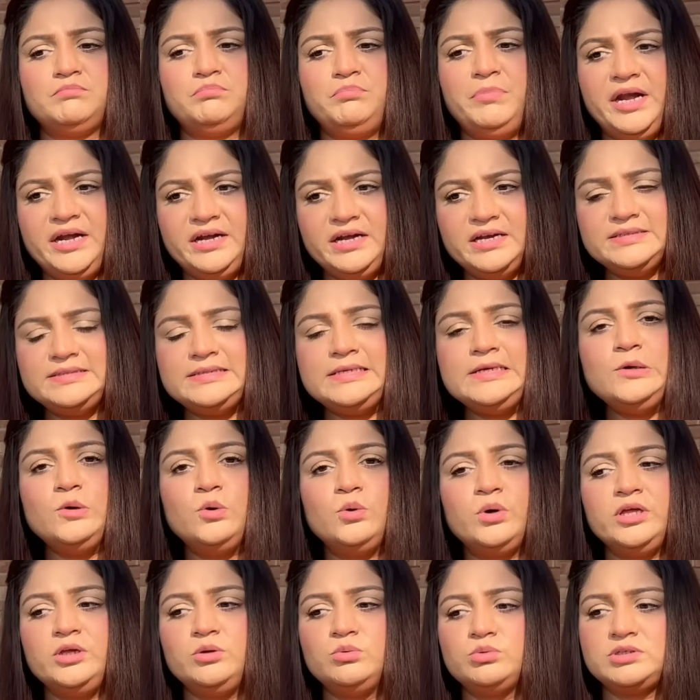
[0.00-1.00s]
प्रेगनेंसी हो
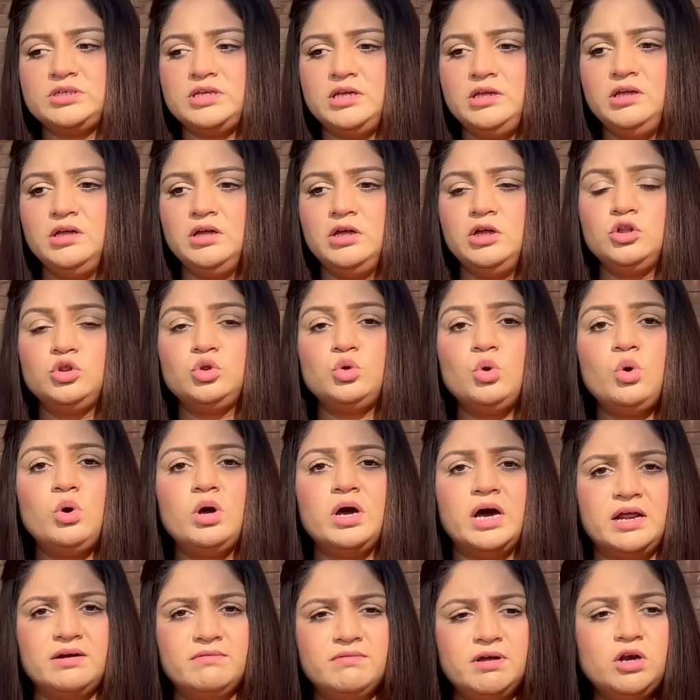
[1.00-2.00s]
गई उसकी तो
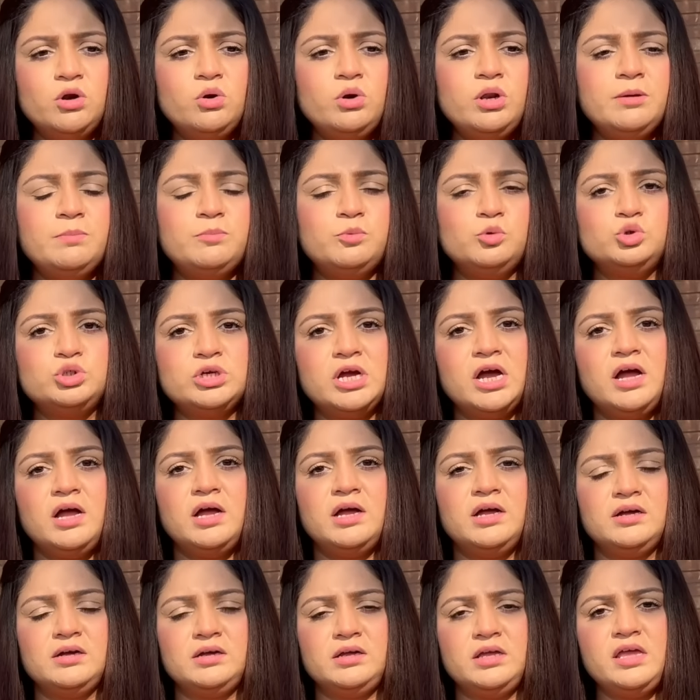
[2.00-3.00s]
घर वालों ने पूछा
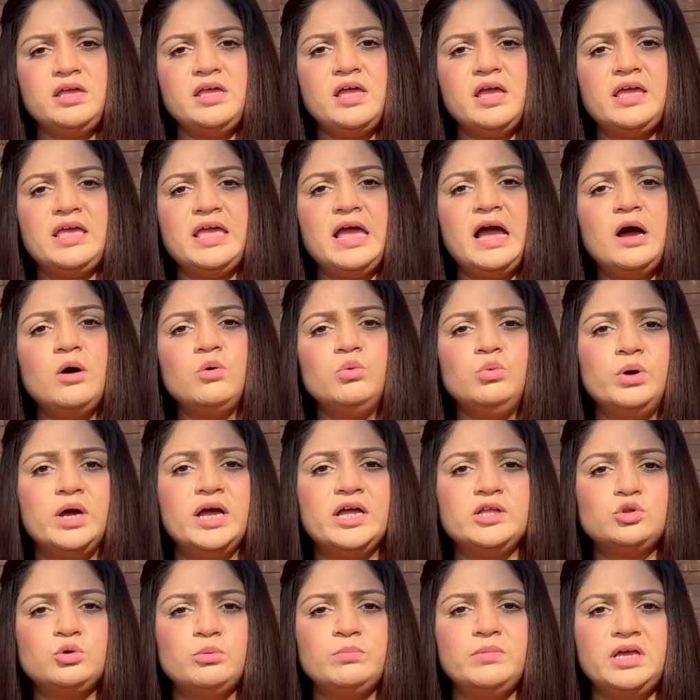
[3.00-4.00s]
कि ये क्या हुआ
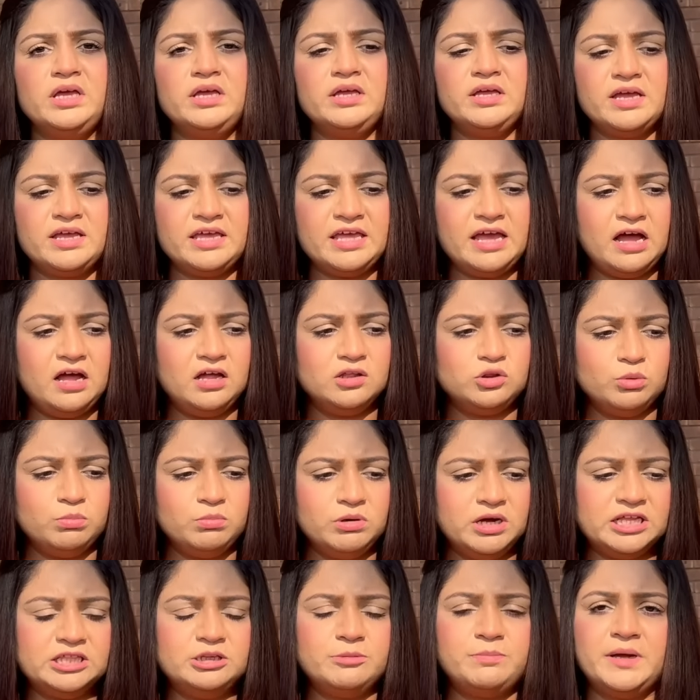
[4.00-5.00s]
है तुम्हें ये क्या तुम
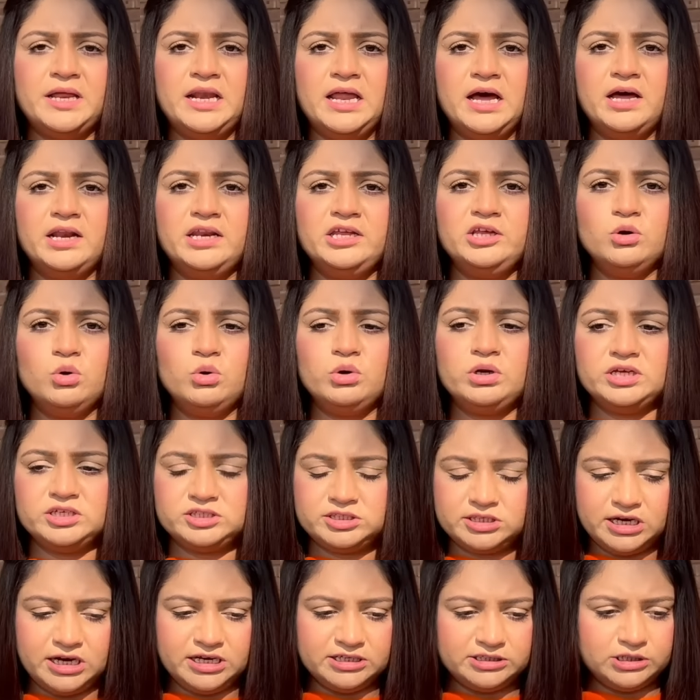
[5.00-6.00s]
गंद फैला रही हो और
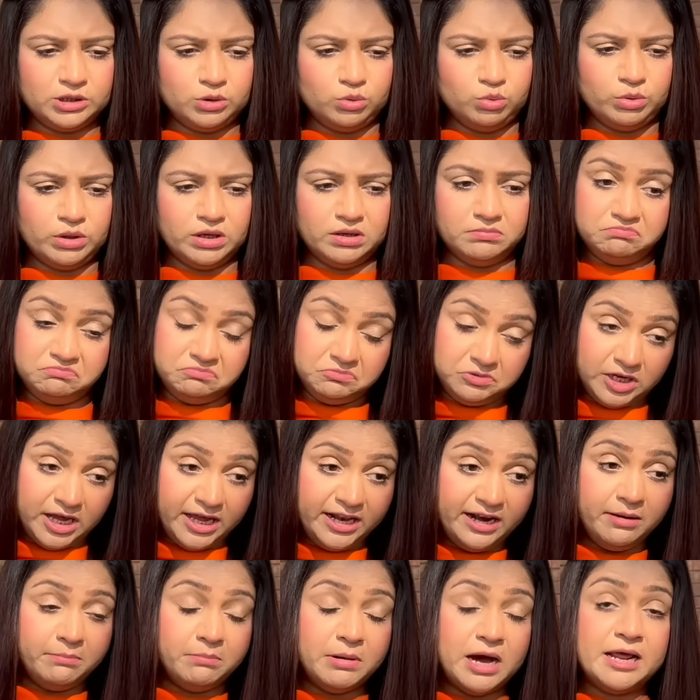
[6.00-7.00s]
किस तरह से हुआ है
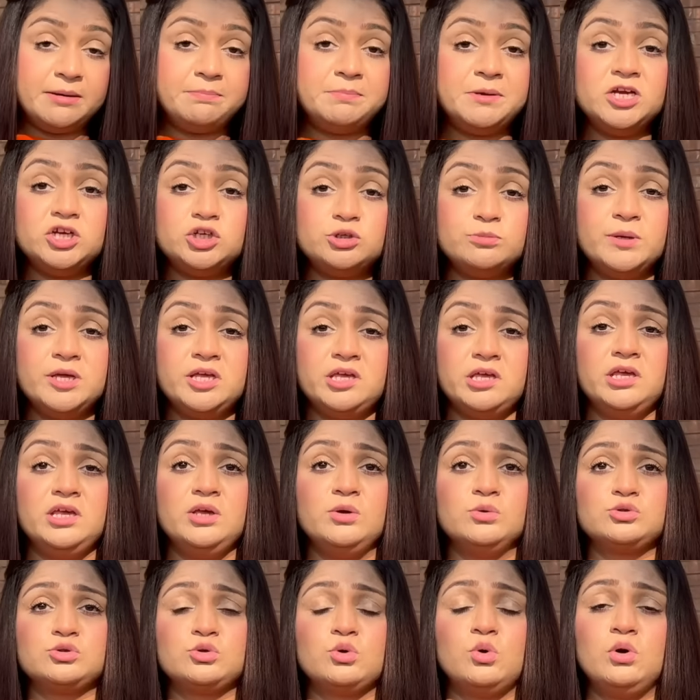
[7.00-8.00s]
ज़ाहिर मारपीट भी की
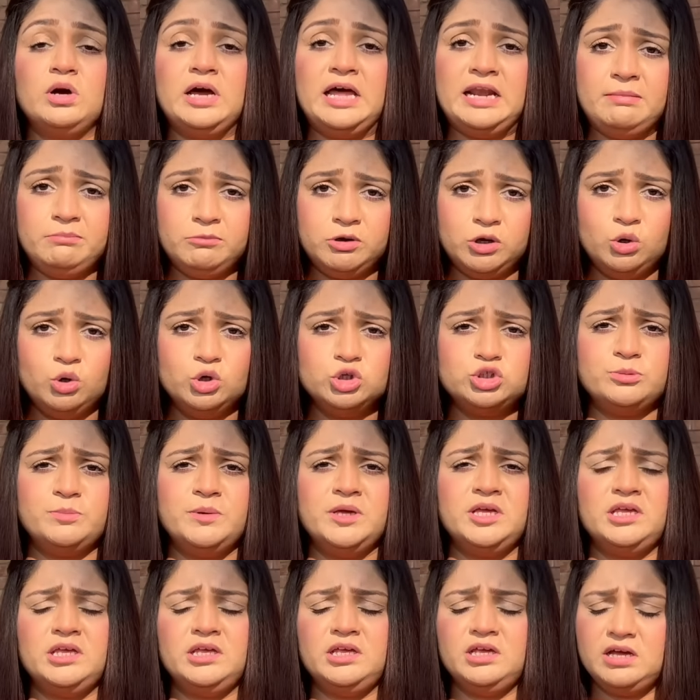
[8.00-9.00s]
उसको गलम गलोच
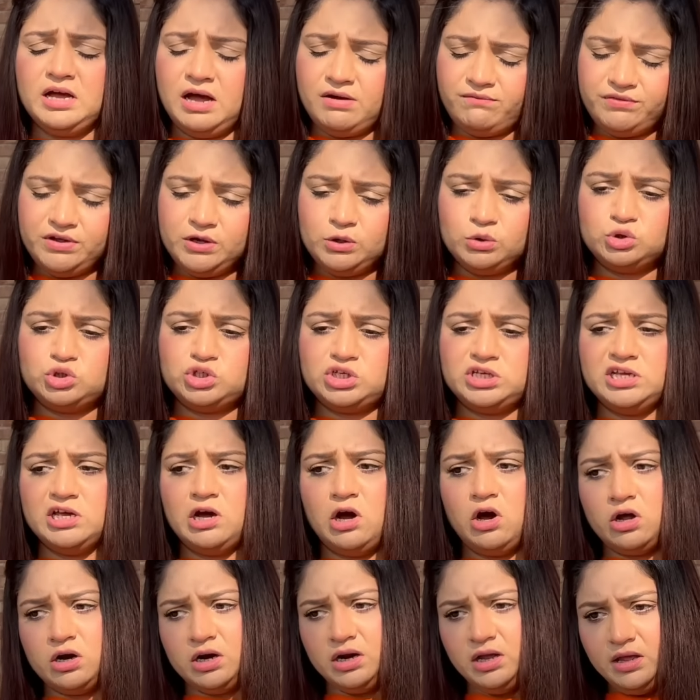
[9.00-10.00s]
भी की काफ़ी कुछ
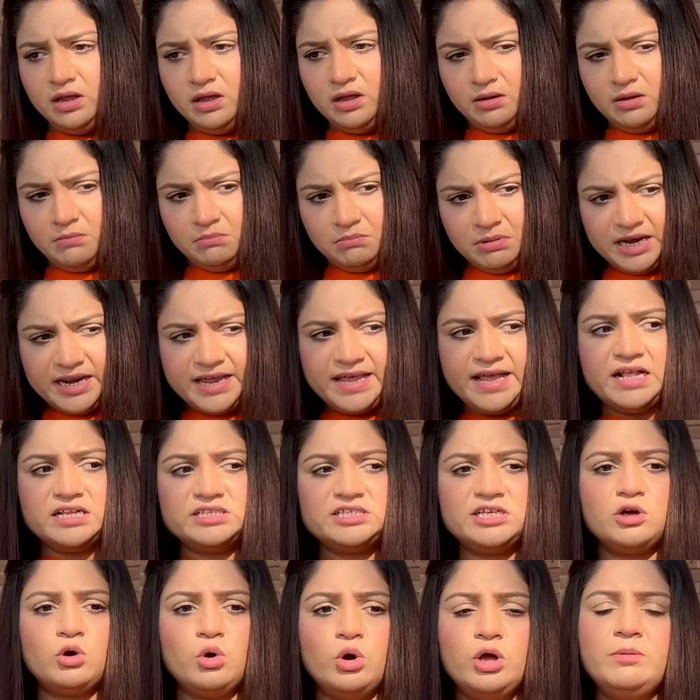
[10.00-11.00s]
किया और मेरे ख्याल
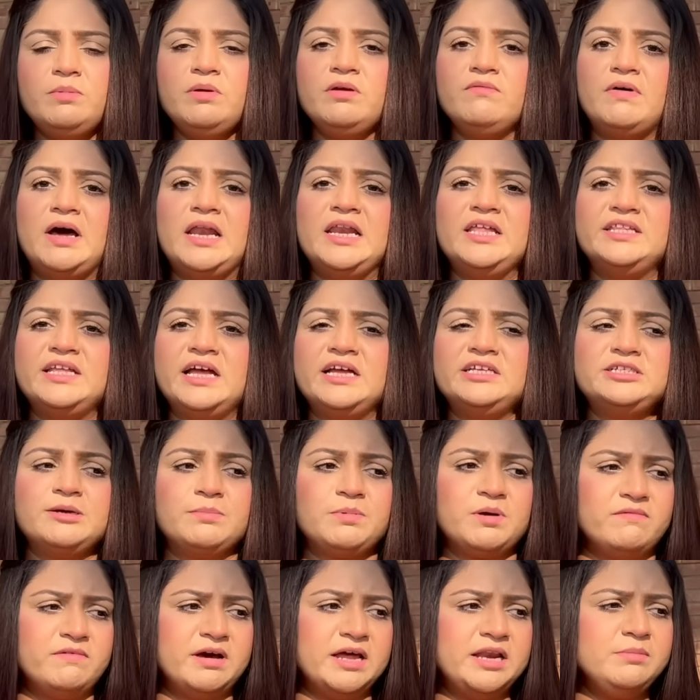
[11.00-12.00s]
से कोई भी वालदेन जब
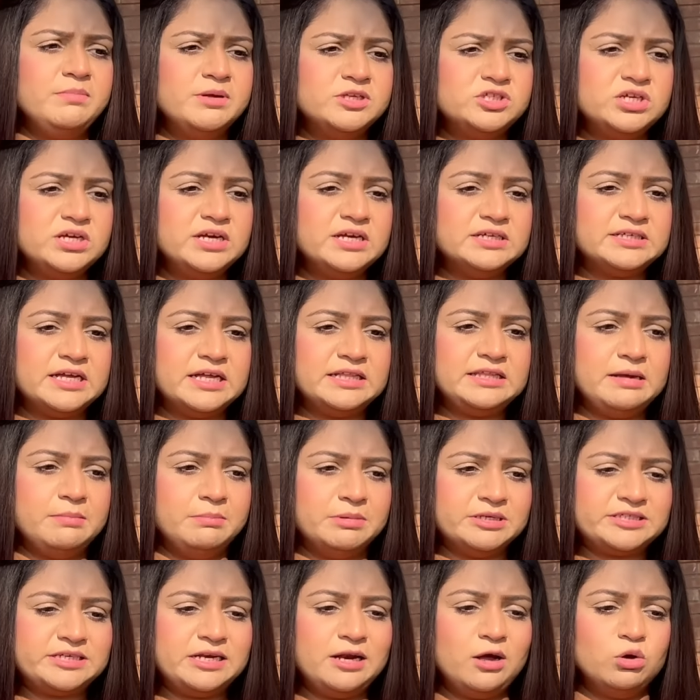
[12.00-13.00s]
कवारी बच्ची के साथ ये
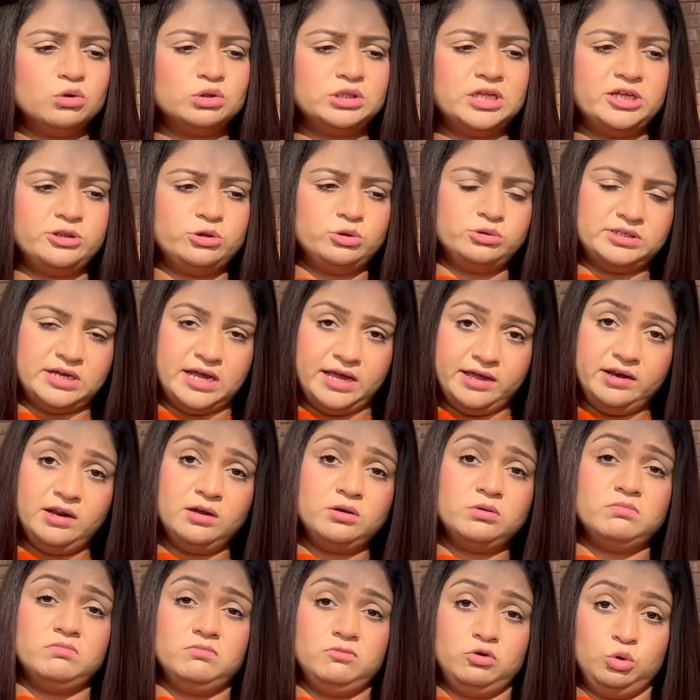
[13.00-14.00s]
मसला होता है तो ज़ाहिर
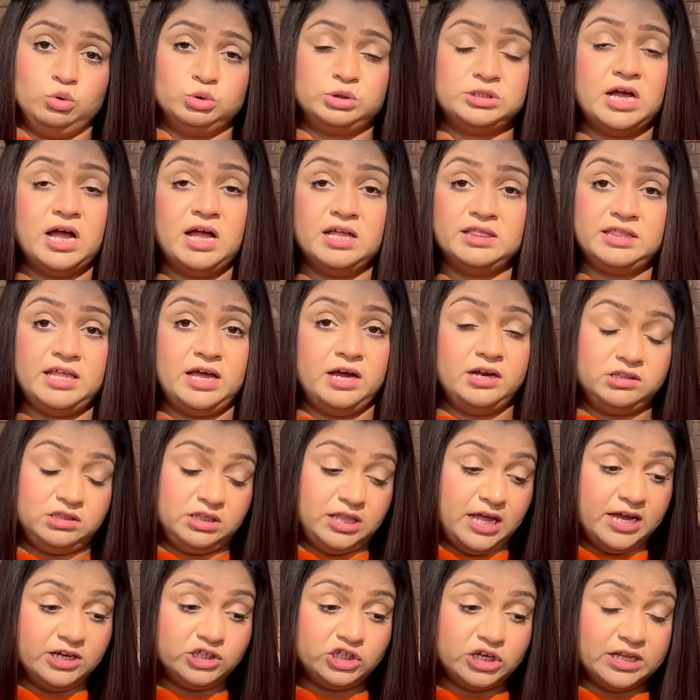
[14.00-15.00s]
गुस्सा आता है और
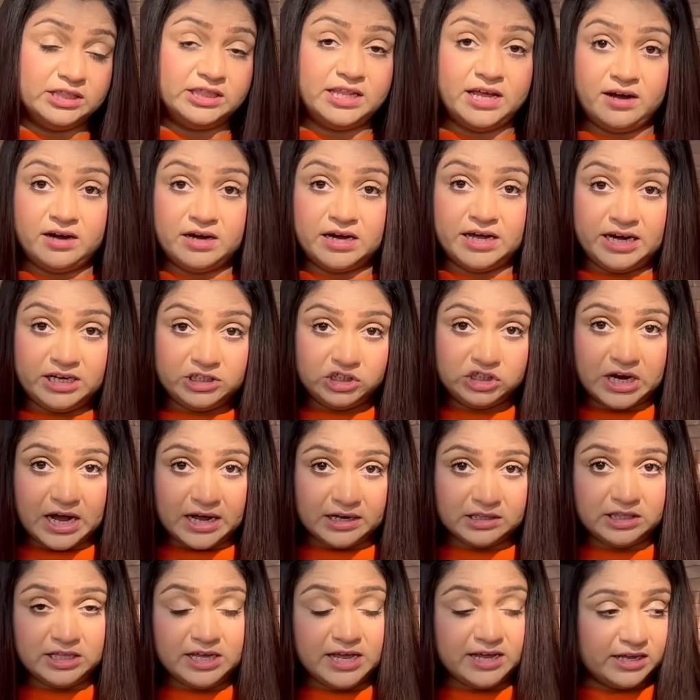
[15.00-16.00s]
तैश आता है गरज
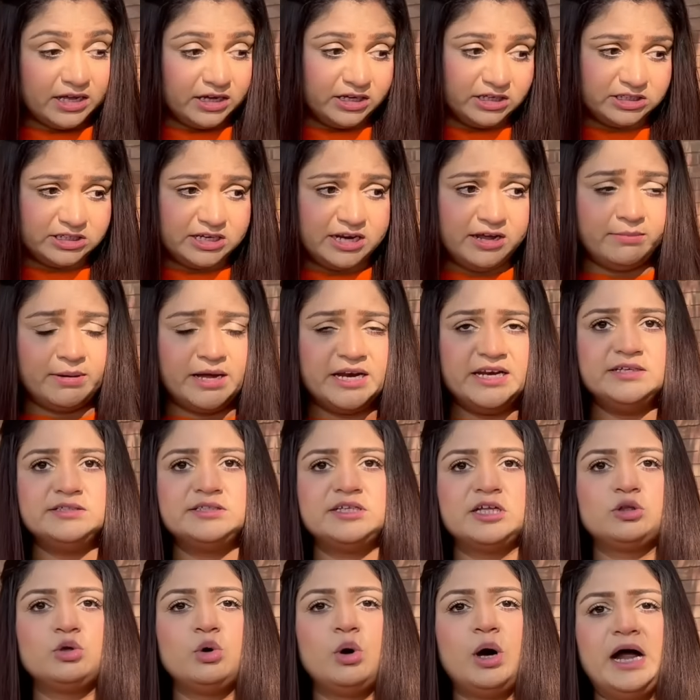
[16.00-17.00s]
जागती है कि किसने हमारी
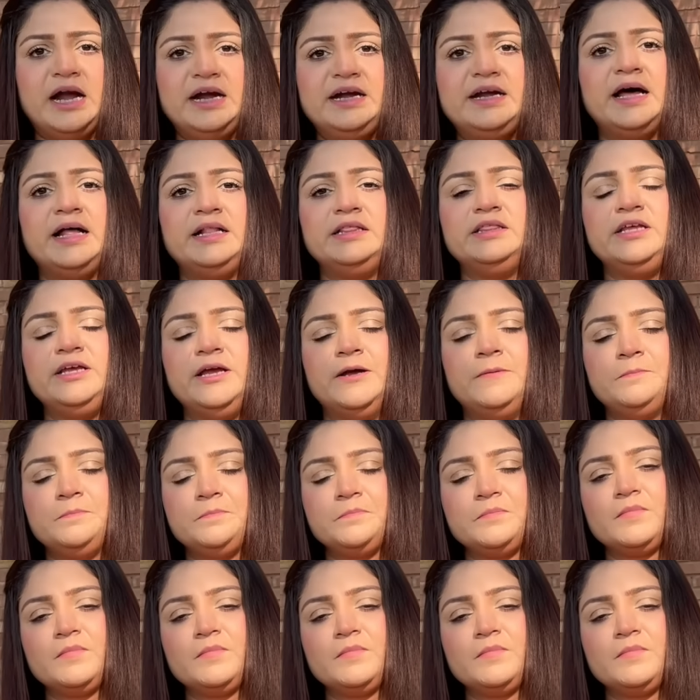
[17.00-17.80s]
इज्जत को हाथ डाल दिया